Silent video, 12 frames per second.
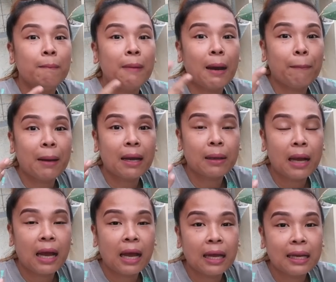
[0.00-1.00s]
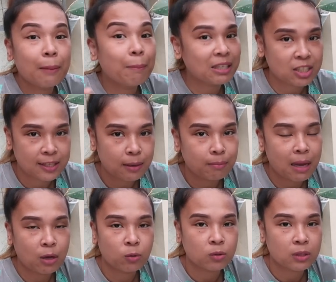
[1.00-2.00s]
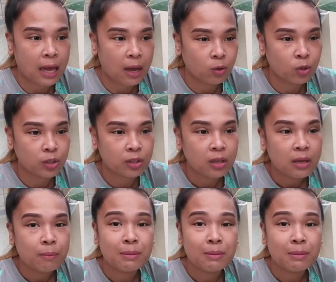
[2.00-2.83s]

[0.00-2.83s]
makapaglabas uh, siya ng bagong dahon.